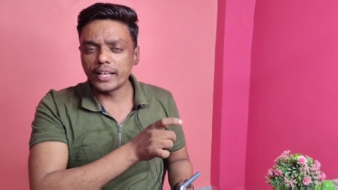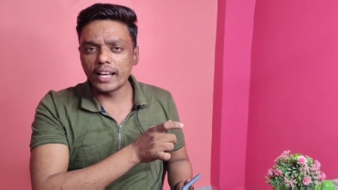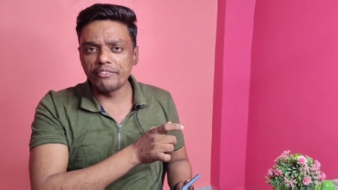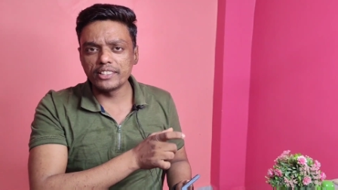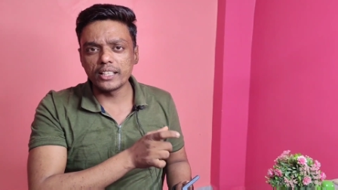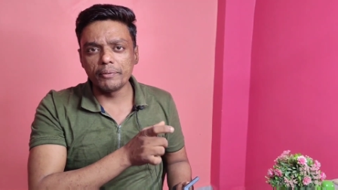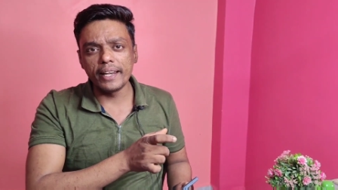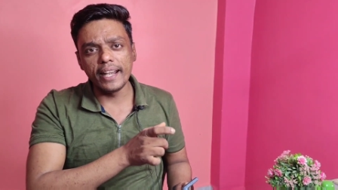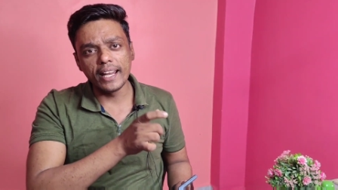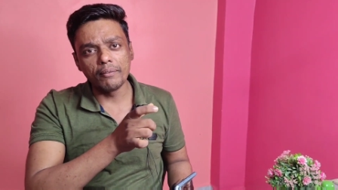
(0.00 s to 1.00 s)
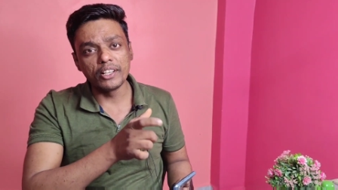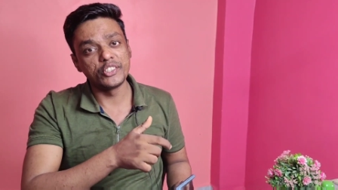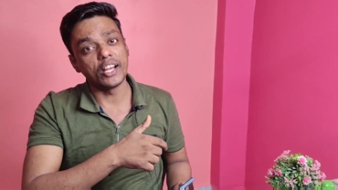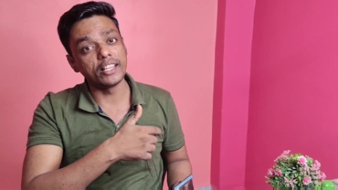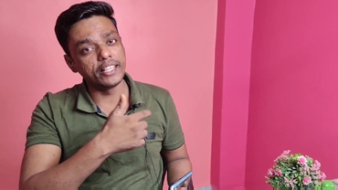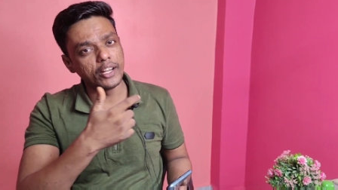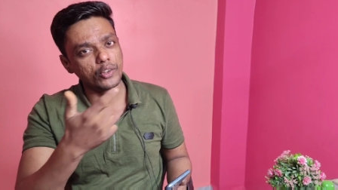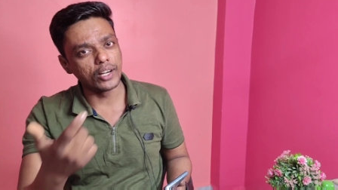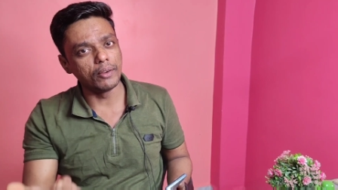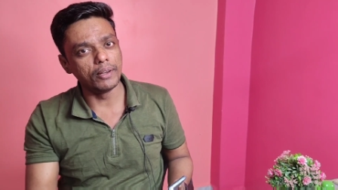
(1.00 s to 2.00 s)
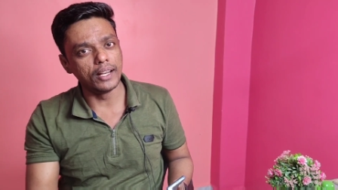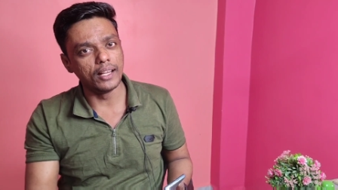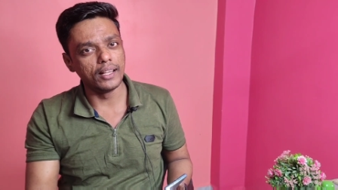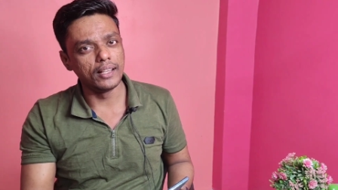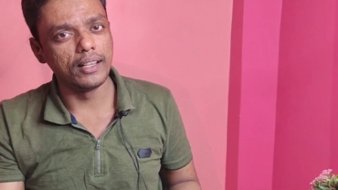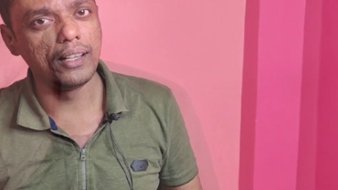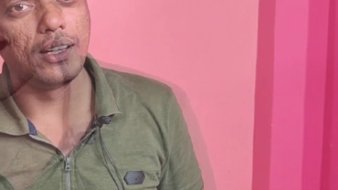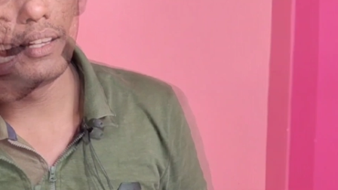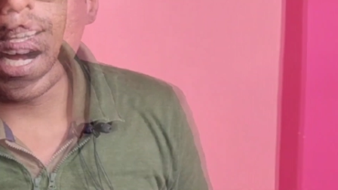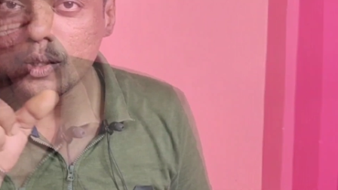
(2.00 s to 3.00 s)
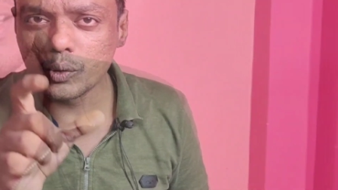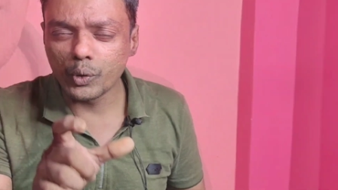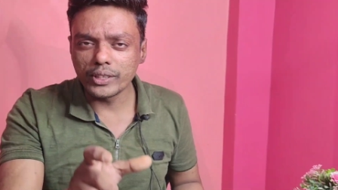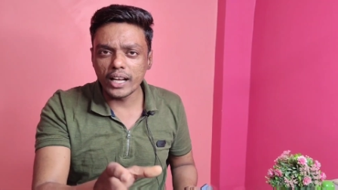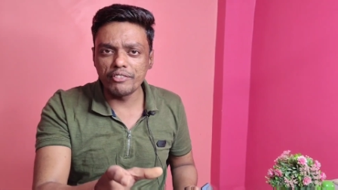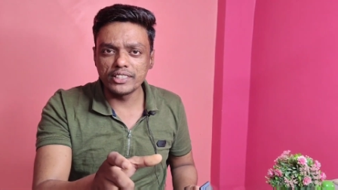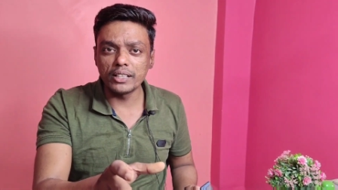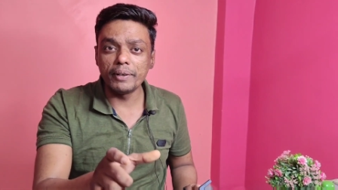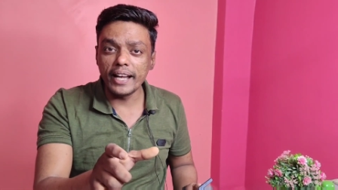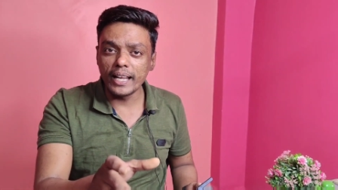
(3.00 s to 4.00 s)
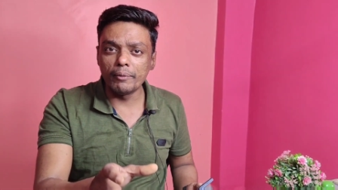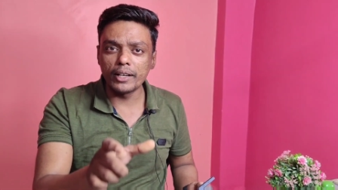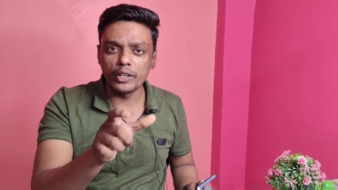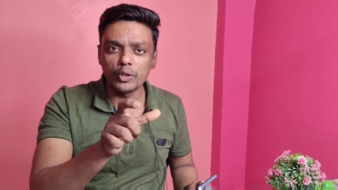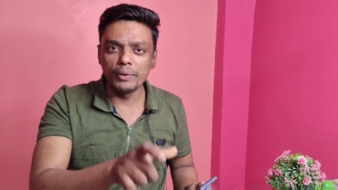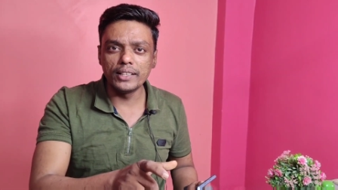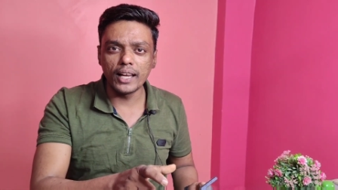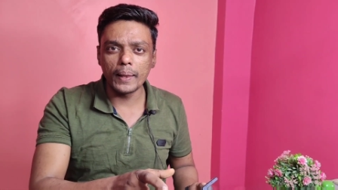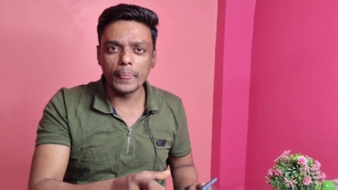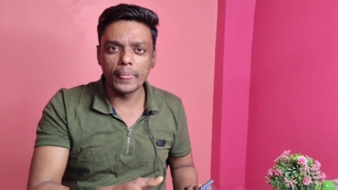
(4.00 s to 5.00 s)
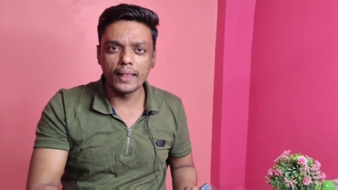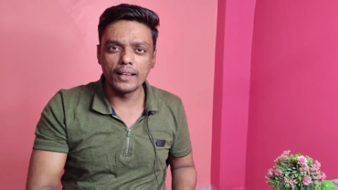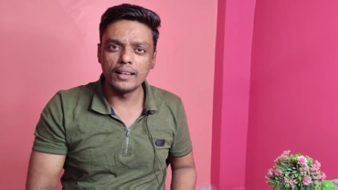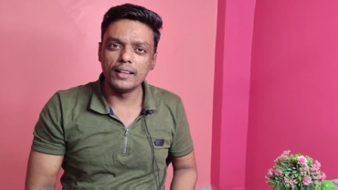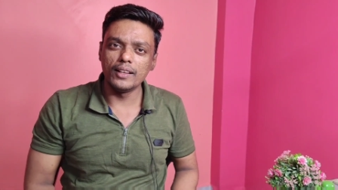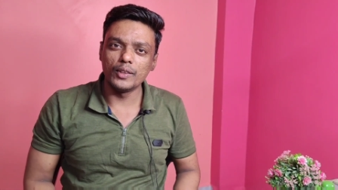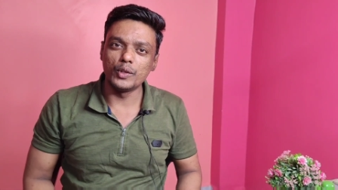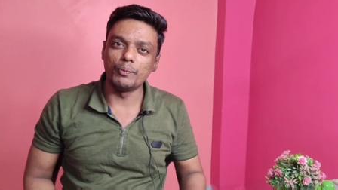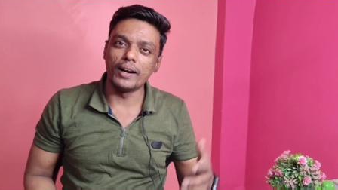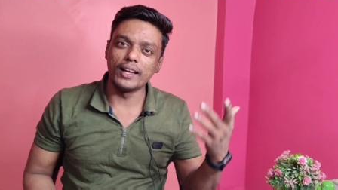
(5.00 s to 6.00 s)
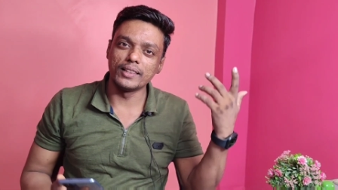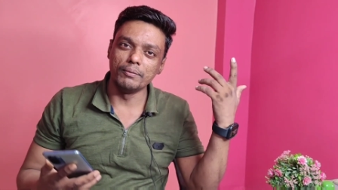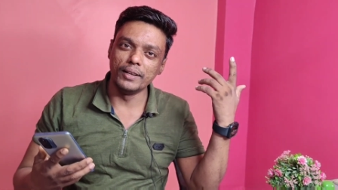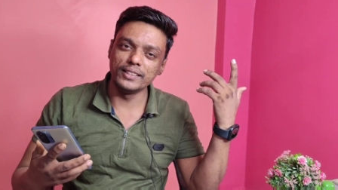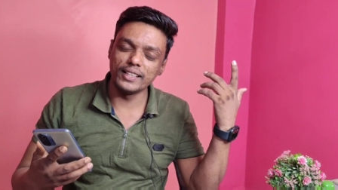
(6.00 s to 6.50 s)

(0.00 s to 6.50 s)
वो सारे फीचर्स हमें इंडिया में शायद देखने को ना मिले हैं अगर दोस्तों सारे फीचर हमें इंडिया में देखने को मिल जाए तो बात